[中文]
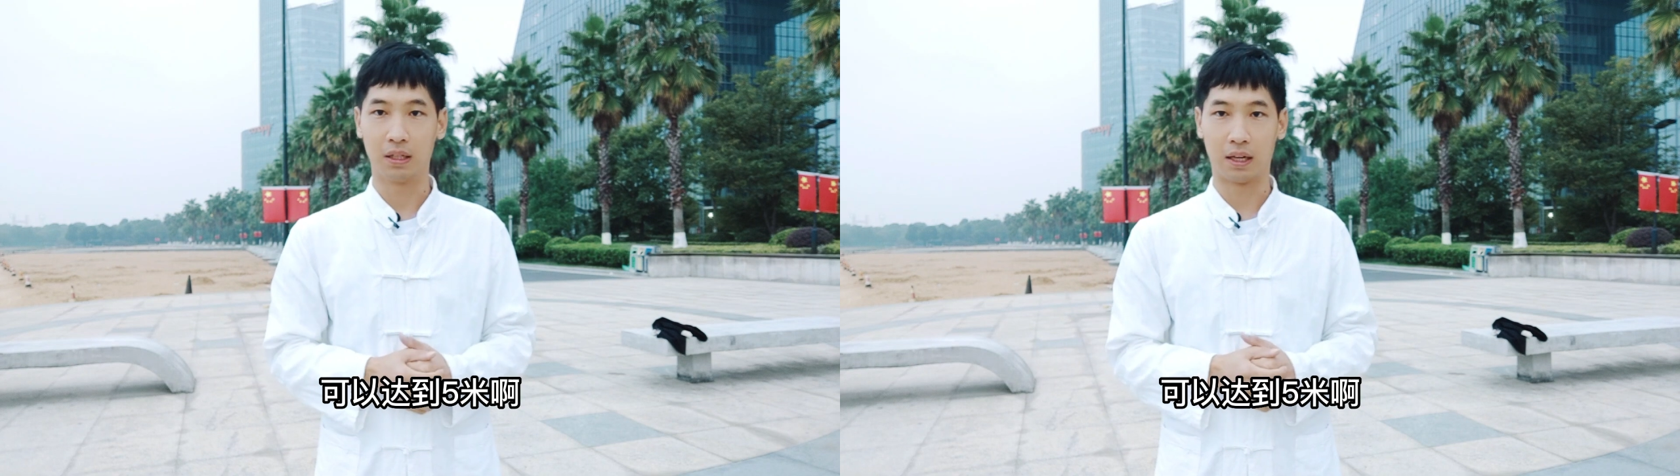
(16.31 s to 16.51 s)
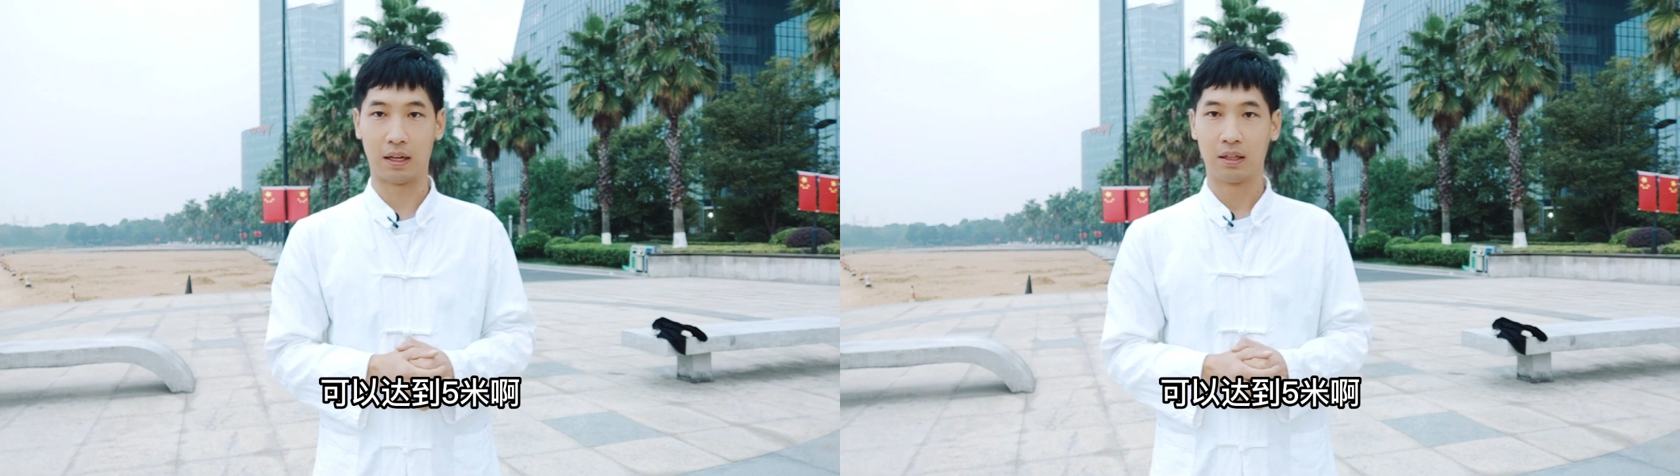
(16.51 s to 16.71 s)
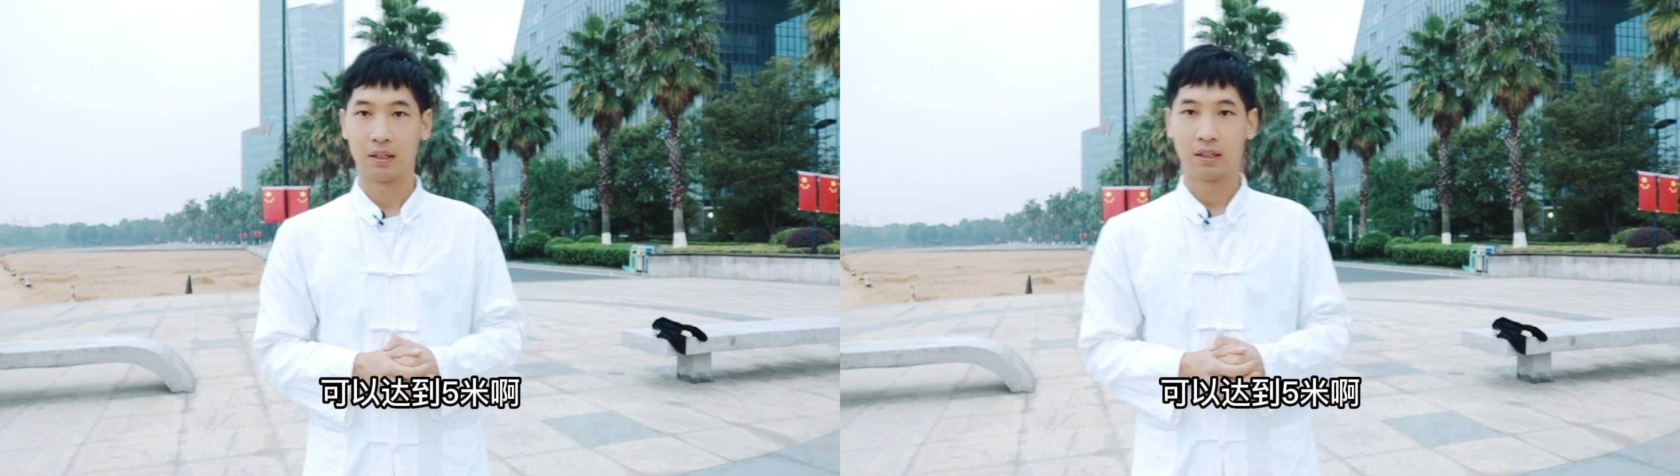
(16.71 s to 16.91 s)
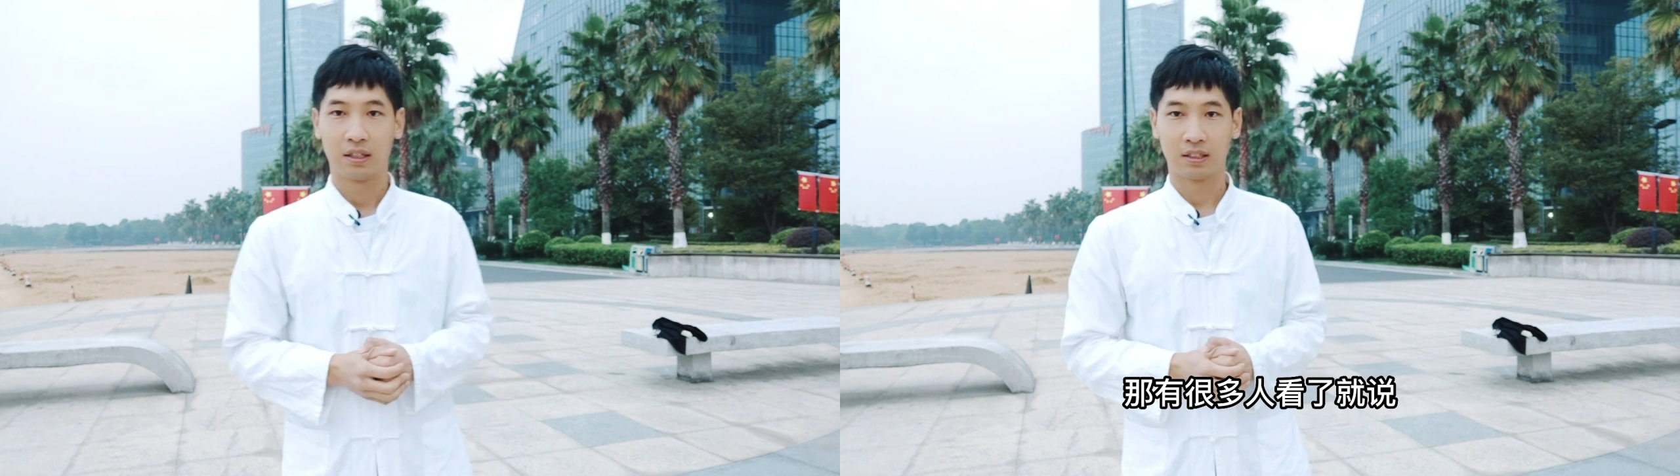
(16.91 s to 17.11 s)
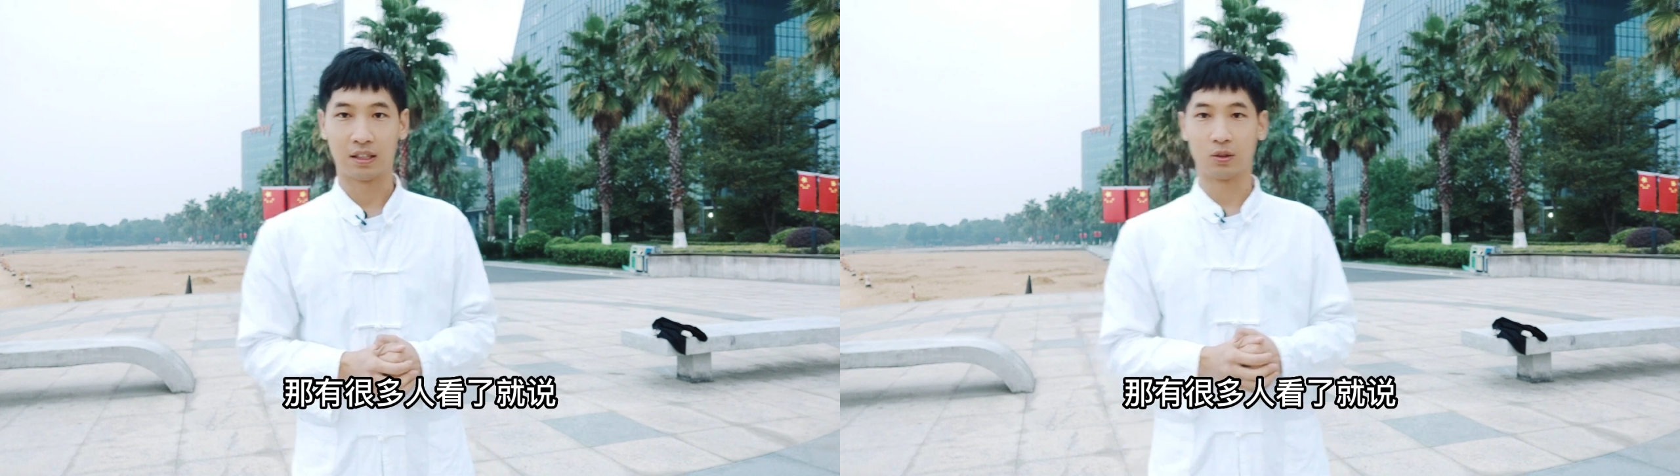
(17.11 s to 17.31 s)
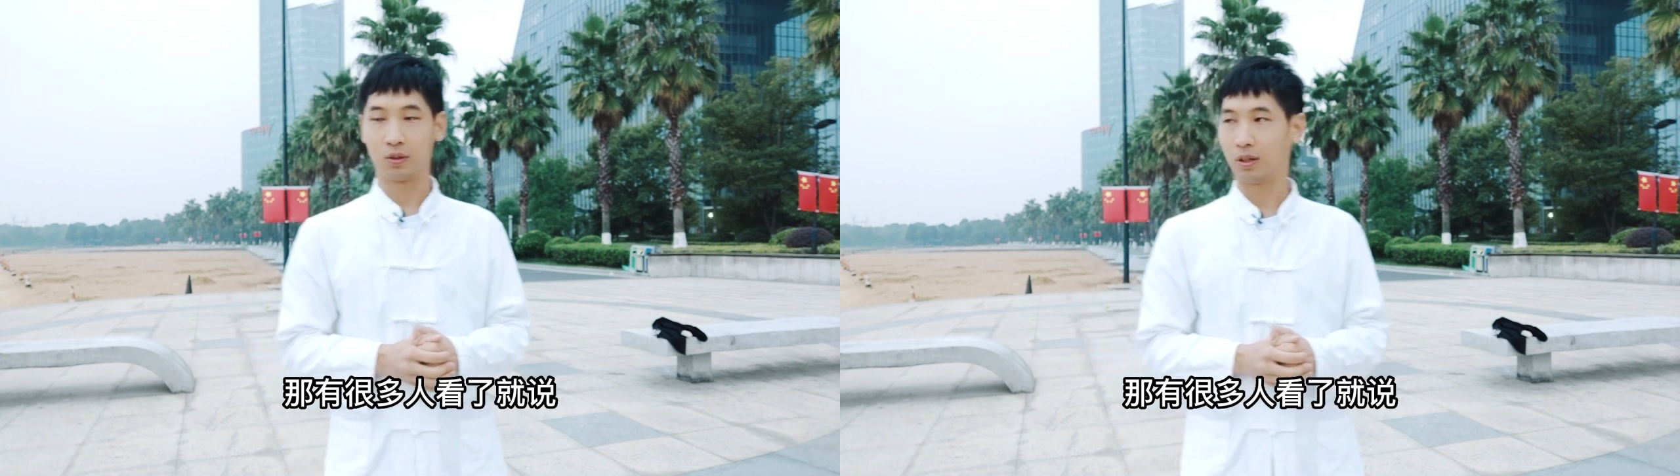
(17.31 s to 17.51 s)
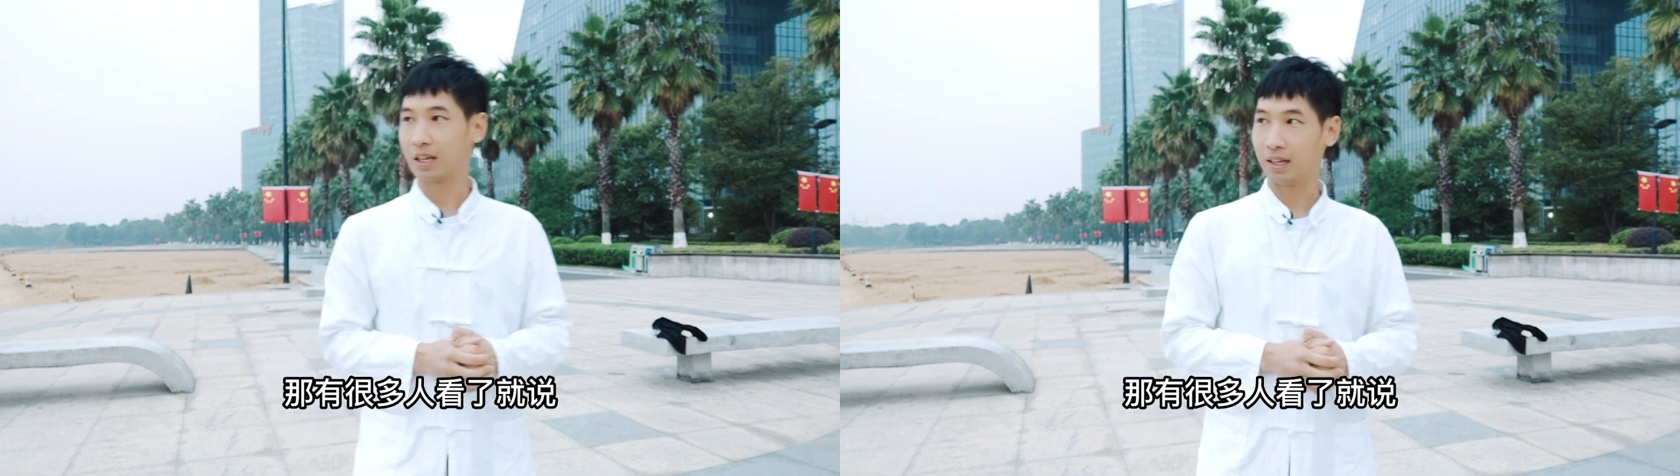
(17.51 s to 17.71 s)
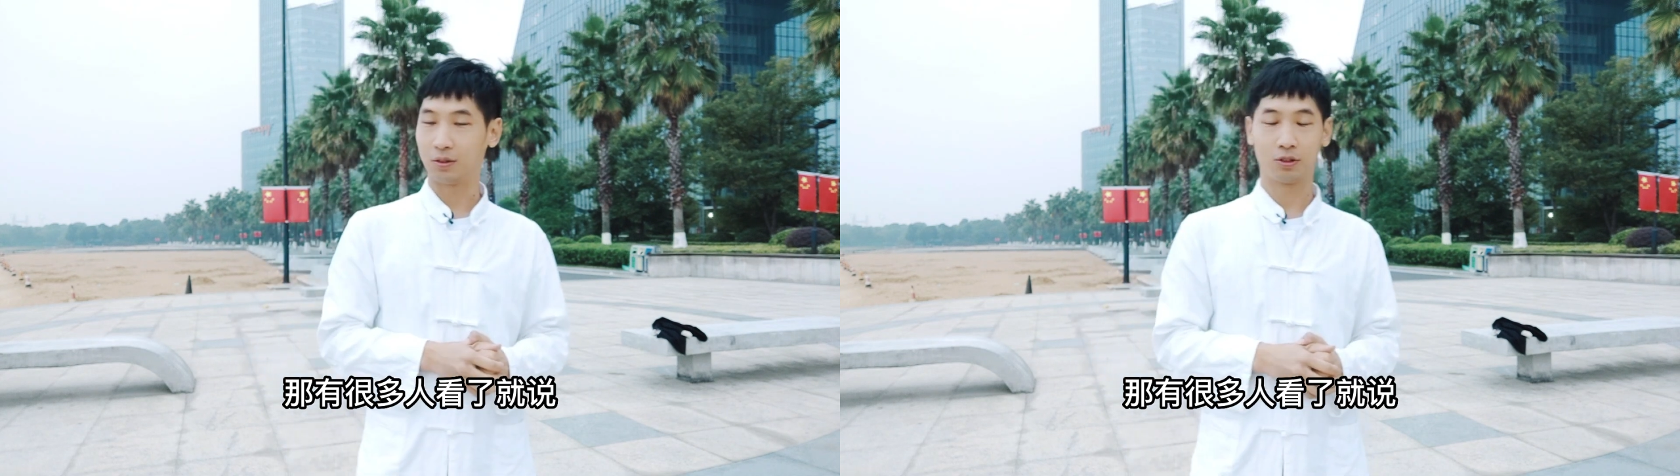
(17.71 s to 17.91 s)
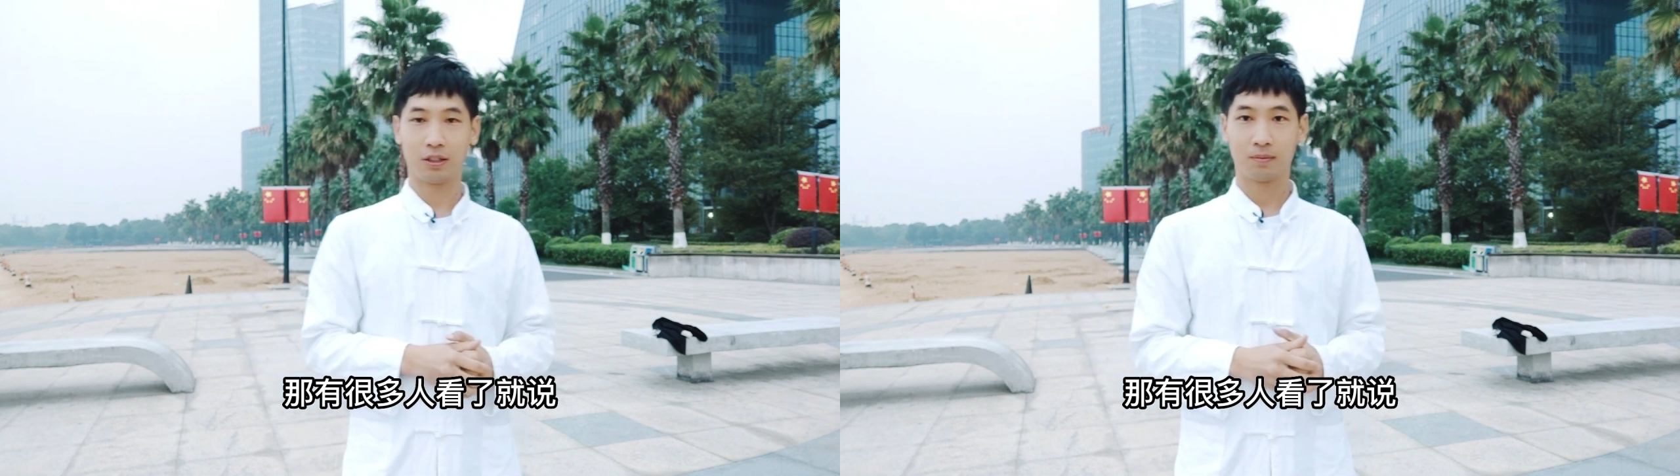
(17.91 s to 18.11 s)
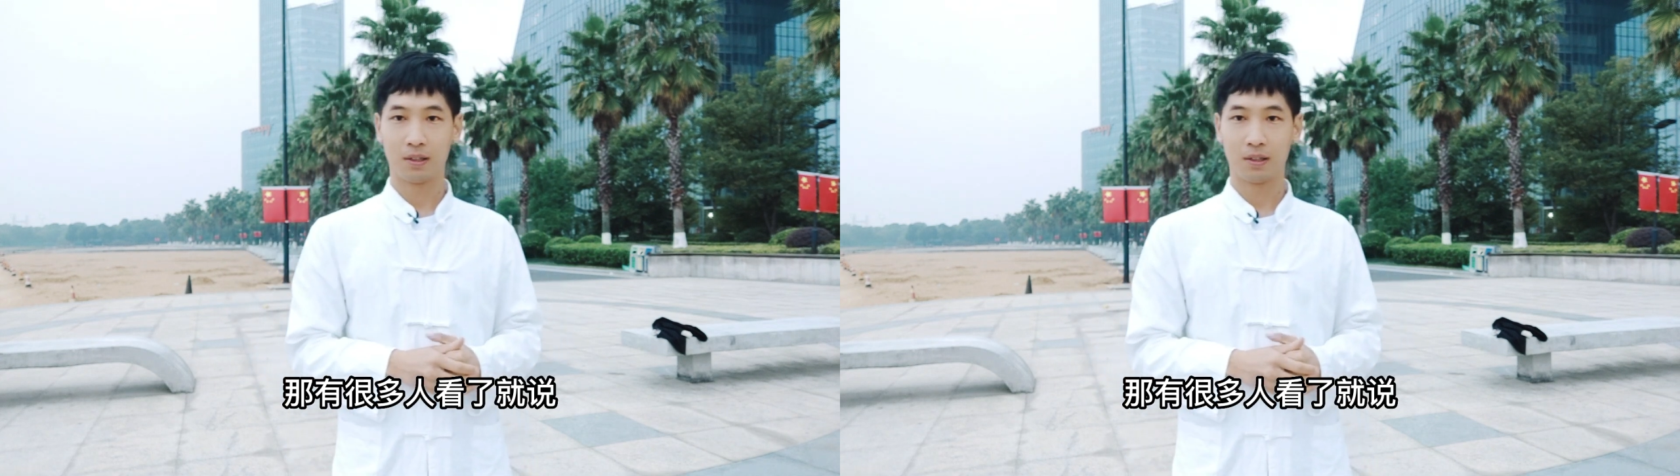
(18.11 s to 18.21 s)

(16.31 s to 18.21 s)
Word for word: 啊。那有很多人看了就说，